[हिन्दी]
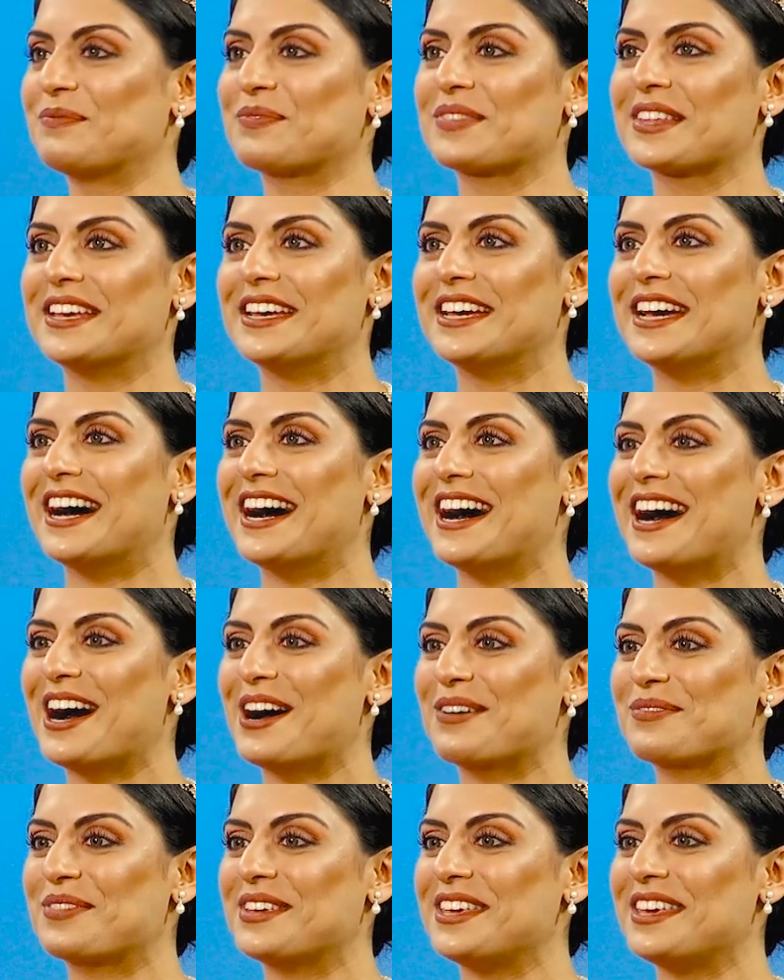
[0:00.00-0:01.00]
हम्म।
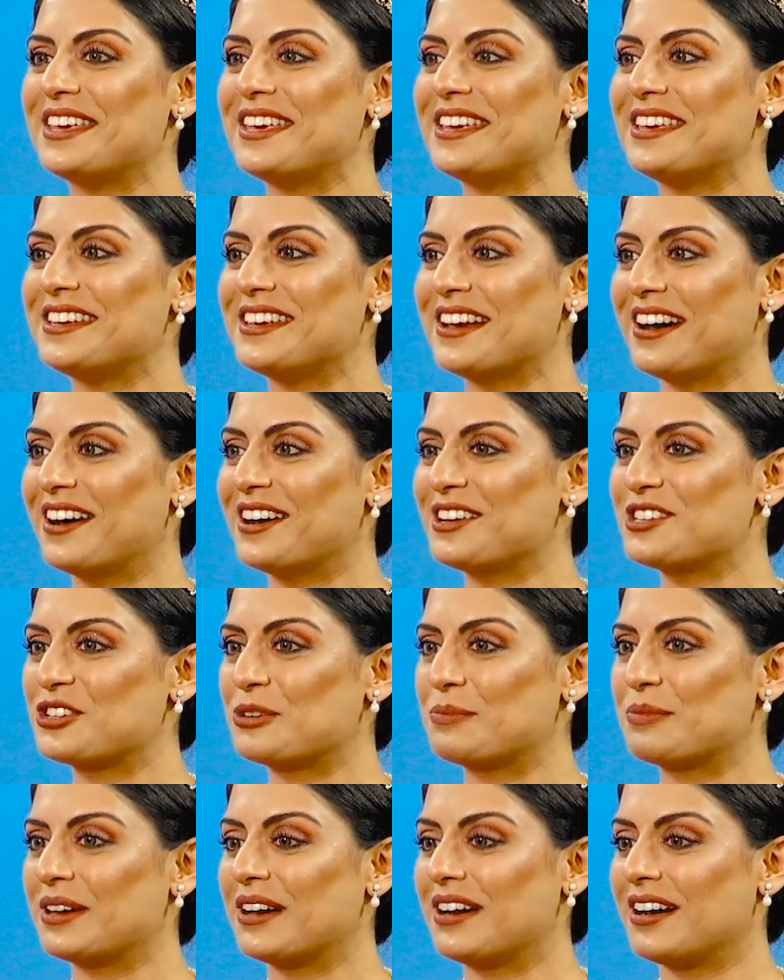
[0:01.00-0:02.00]
आपकी यहाँ
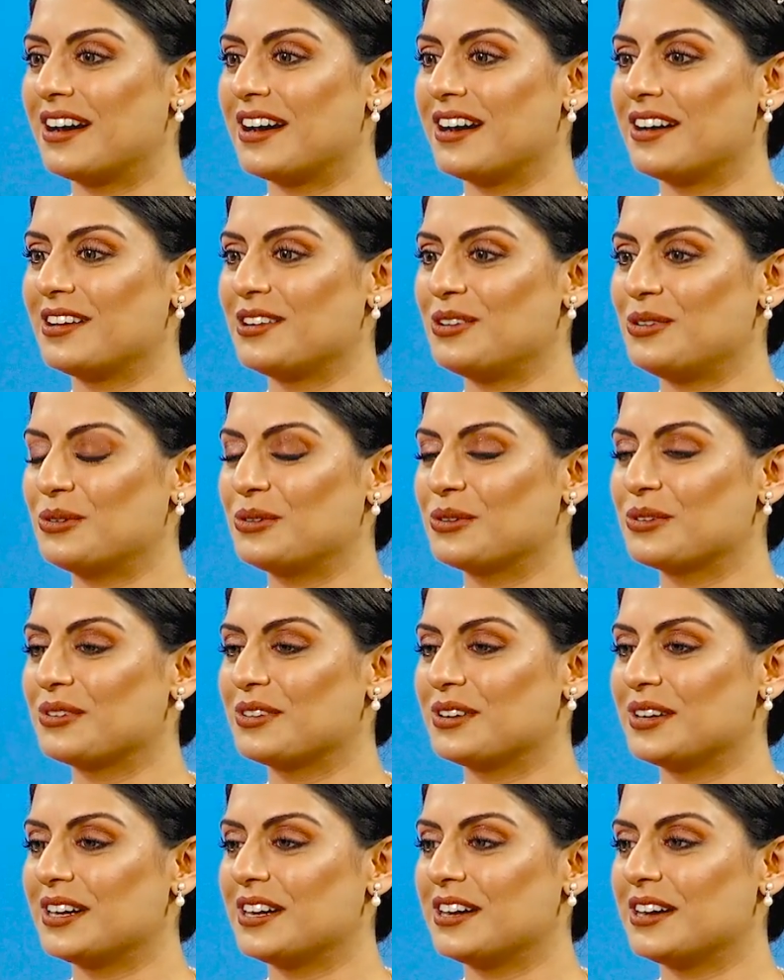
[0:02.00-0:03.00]
जब लोग
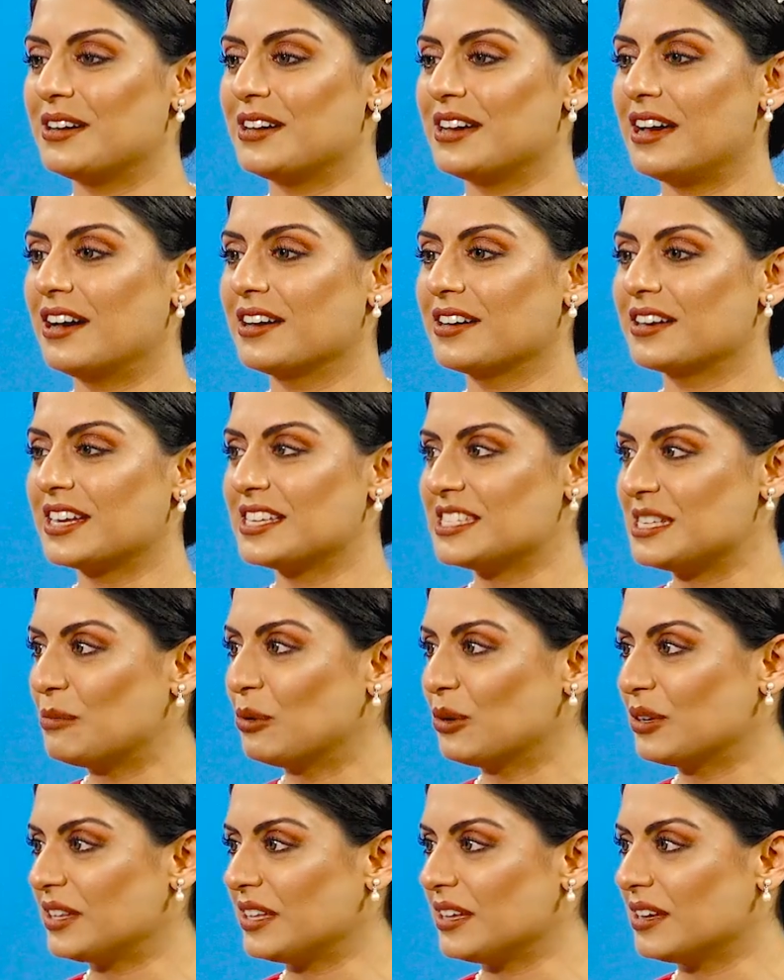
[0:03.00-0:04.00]
अंग्रेजी
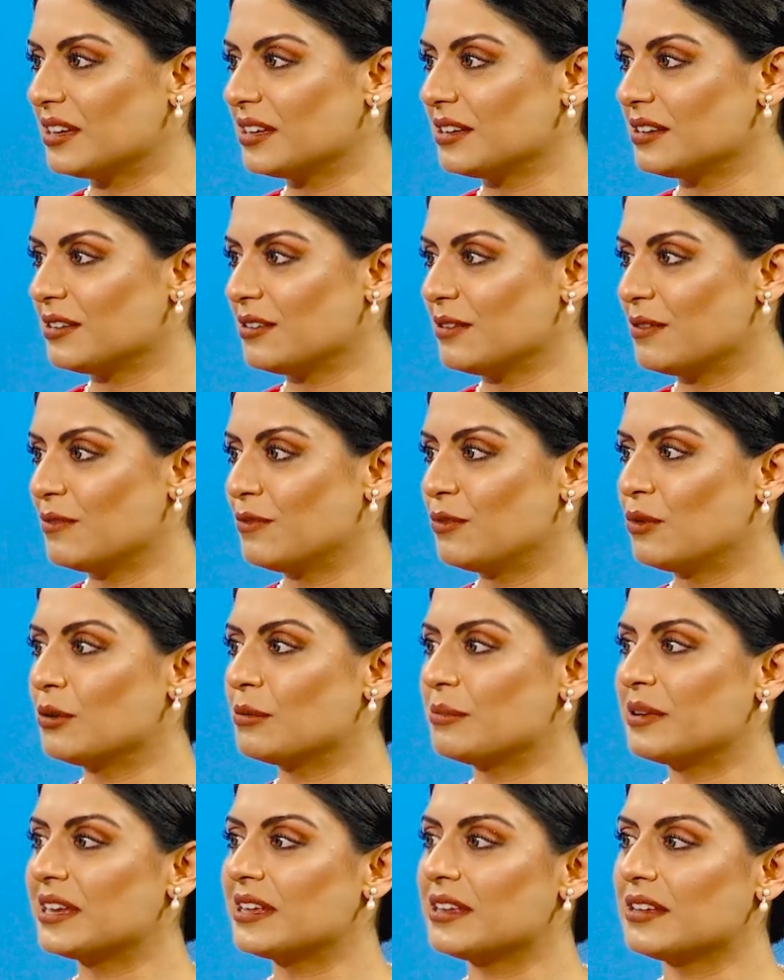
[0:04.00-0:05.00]
बोलती हैं वो
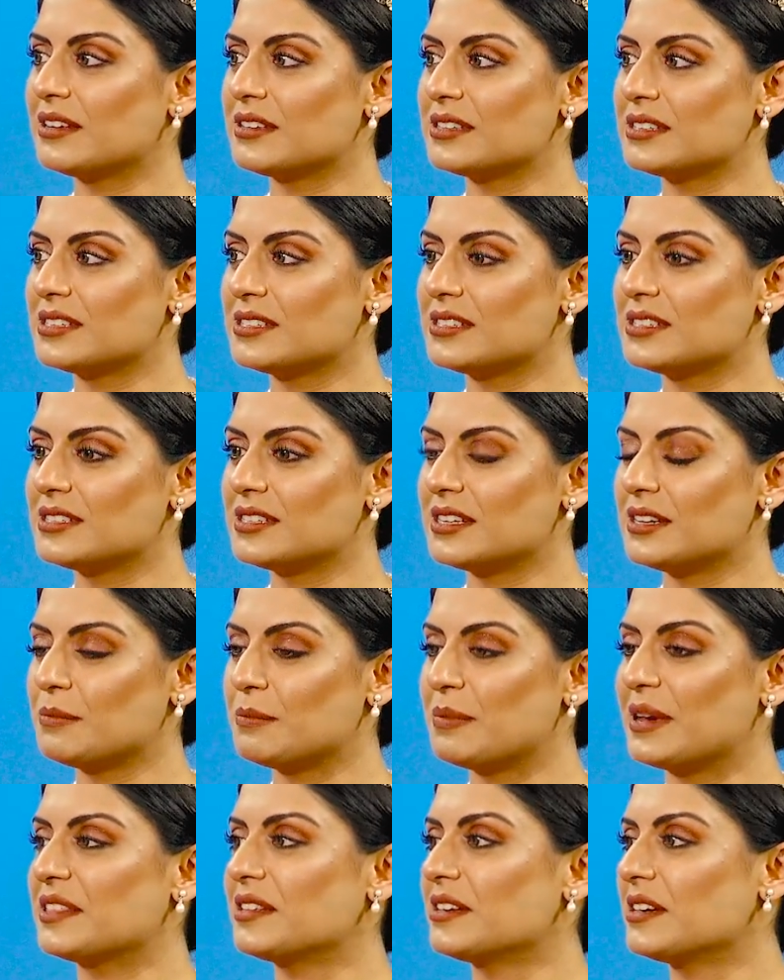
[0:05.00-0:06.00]
मेरे से
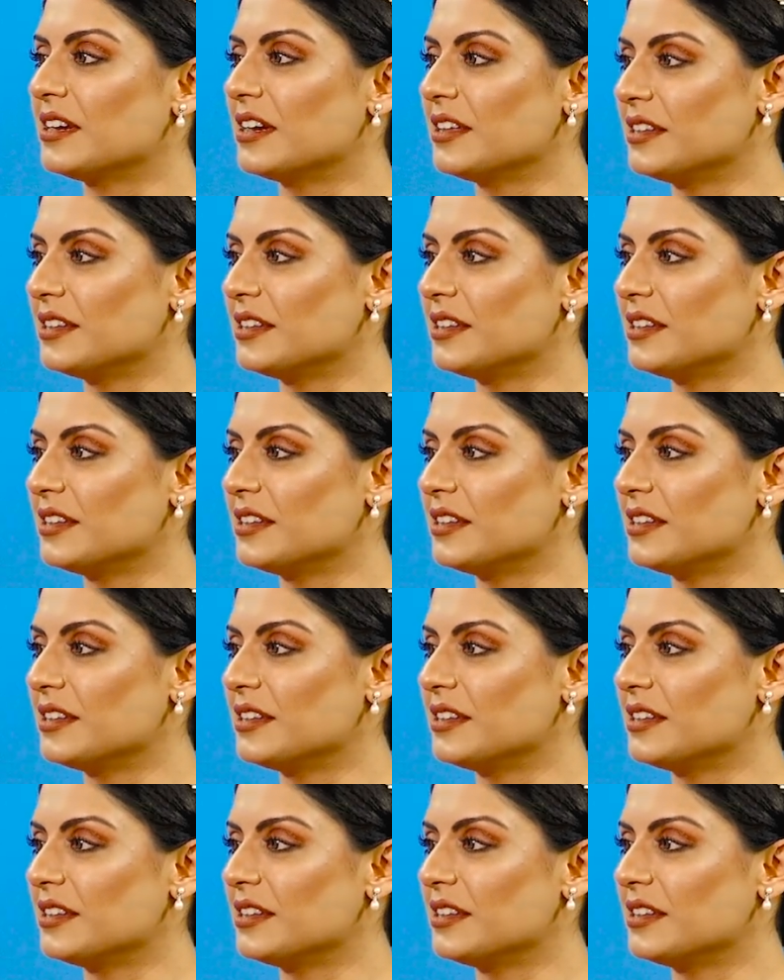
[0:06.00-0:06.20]
बेहतर है